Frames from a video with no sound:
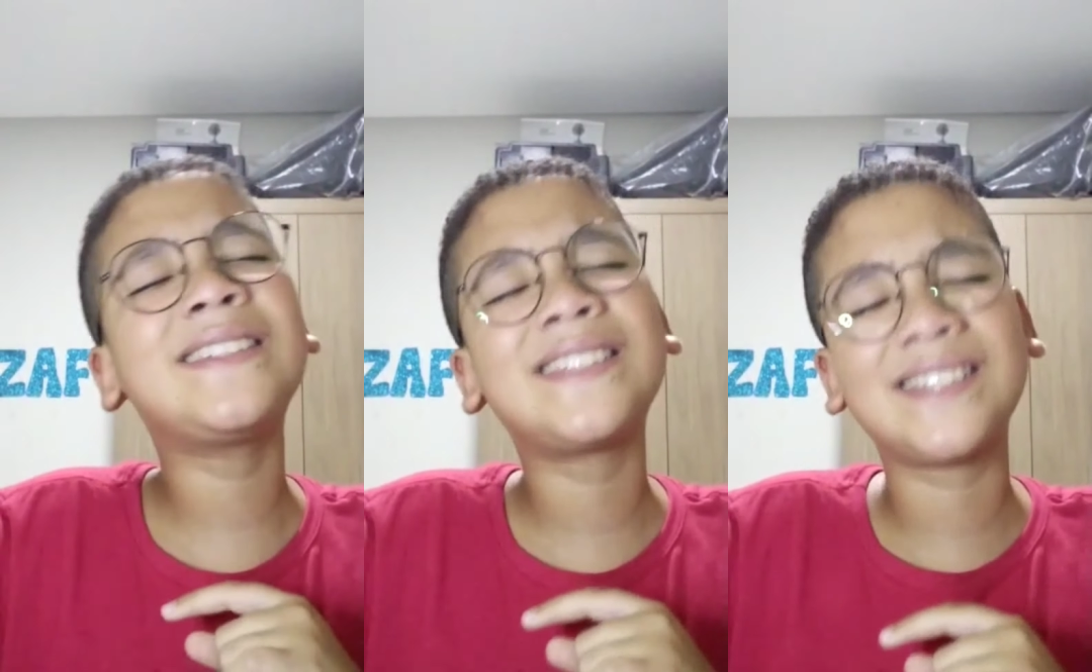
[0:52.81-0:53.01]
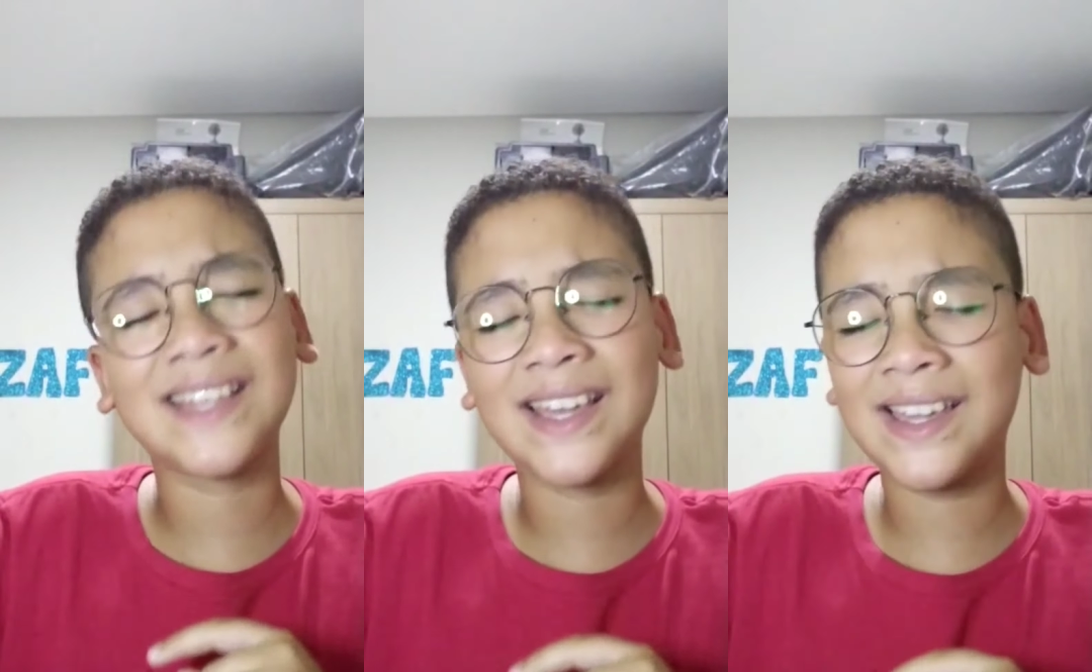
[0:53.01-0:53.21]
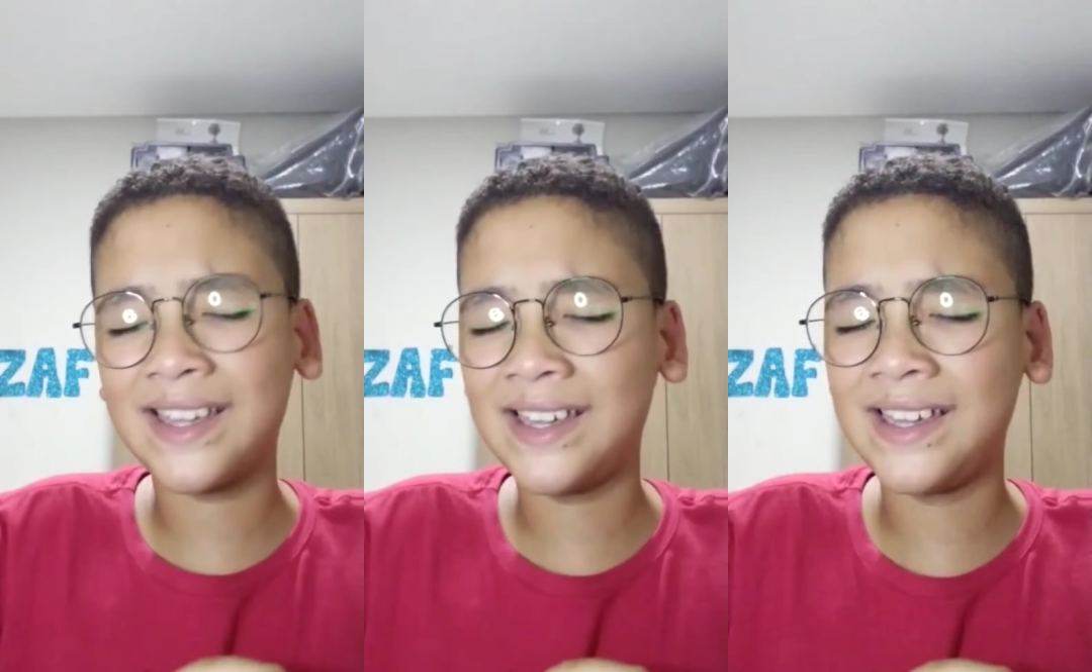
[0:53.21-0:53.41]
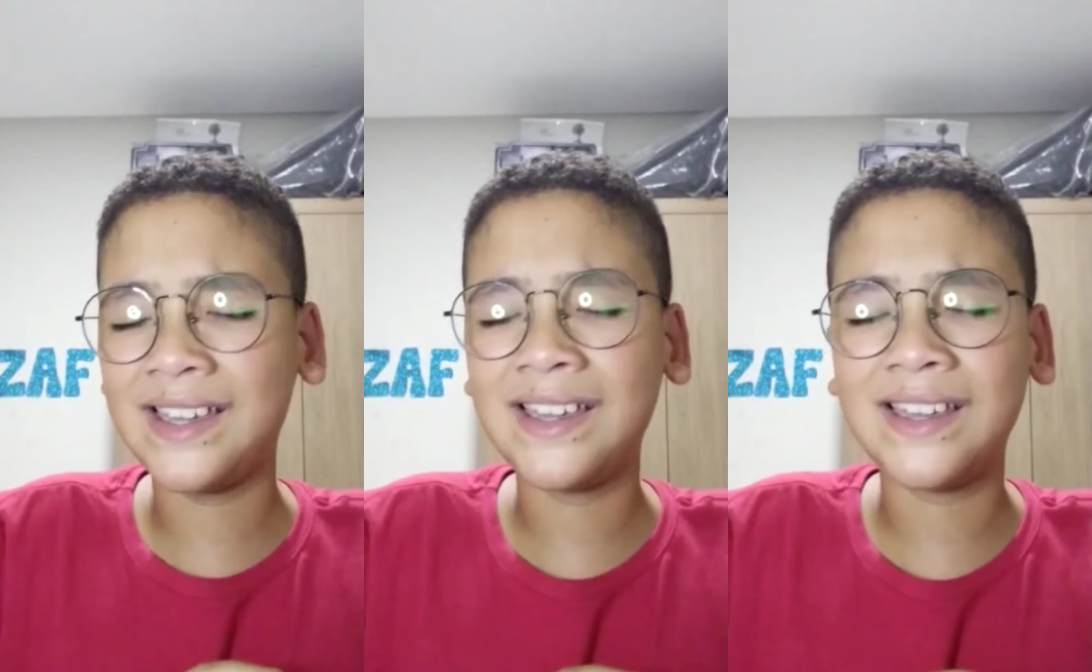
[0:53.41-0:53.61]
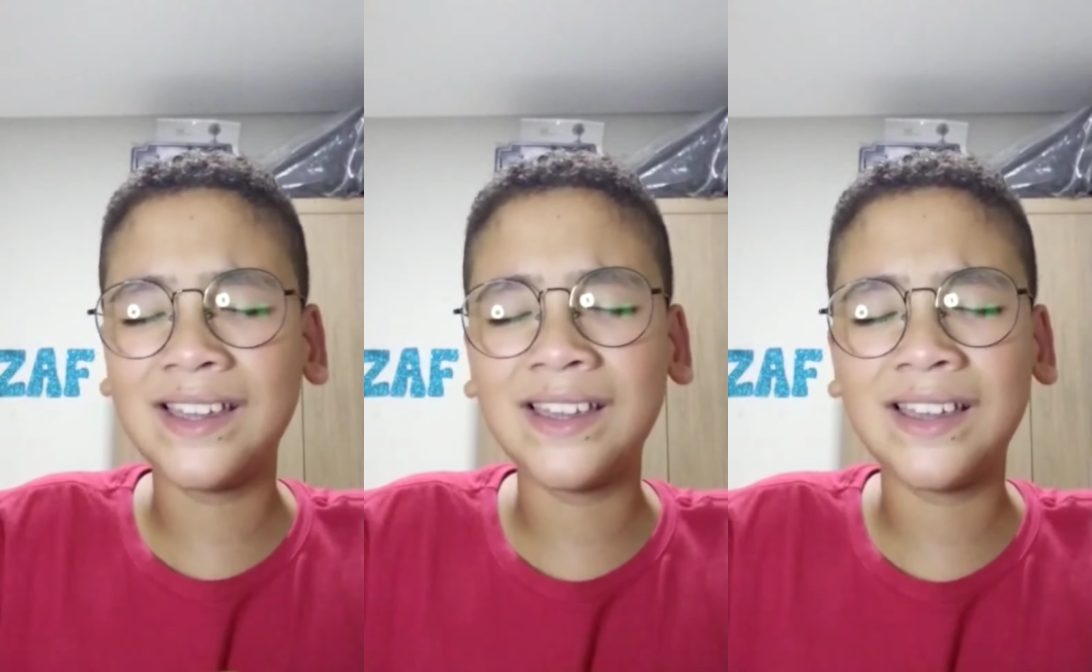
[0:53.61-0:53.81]

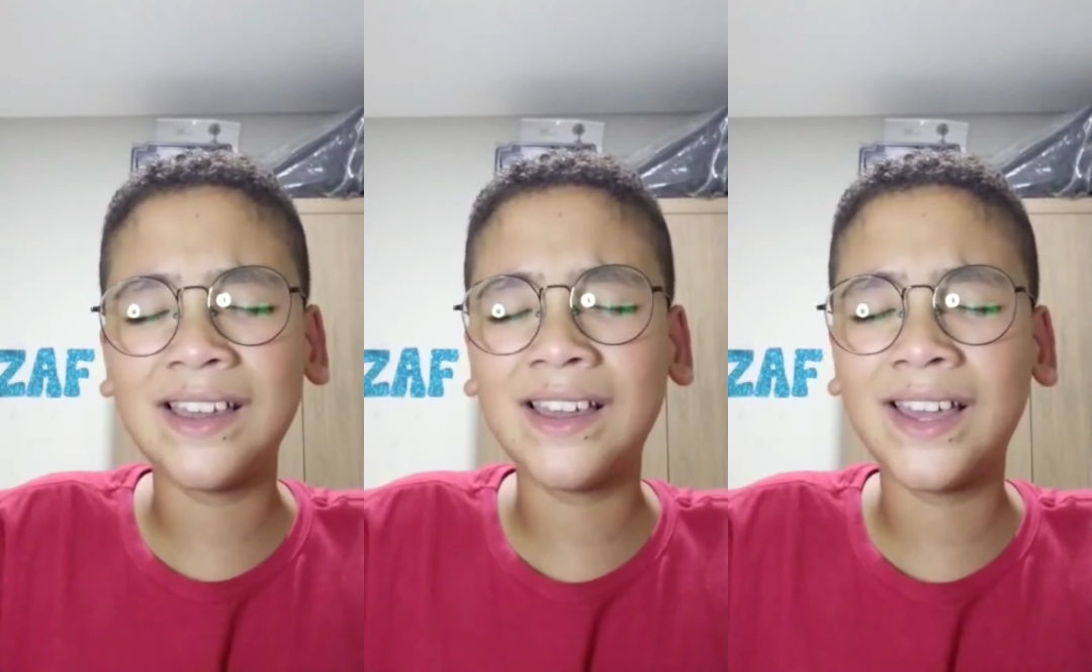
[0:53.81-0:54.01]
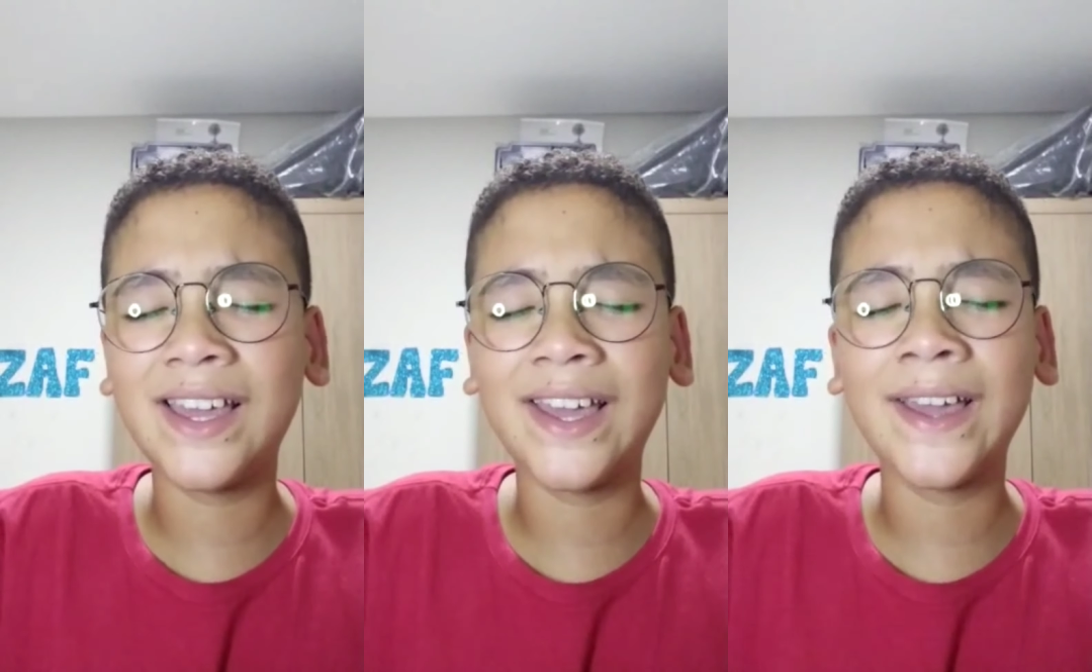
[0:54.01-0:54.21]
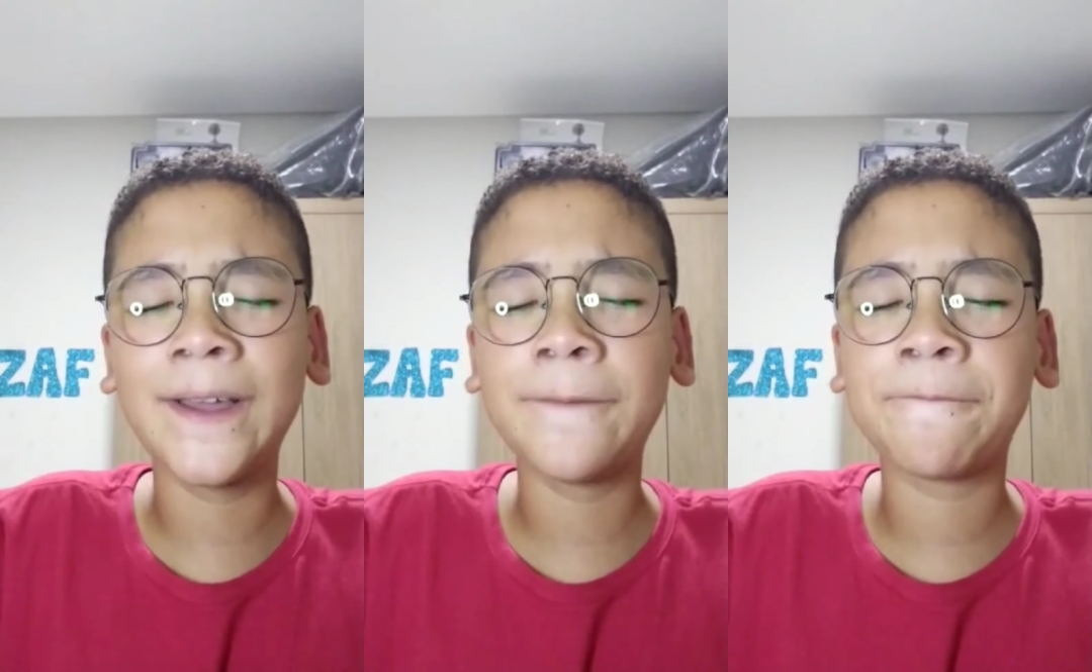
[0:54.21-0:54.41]
seguir.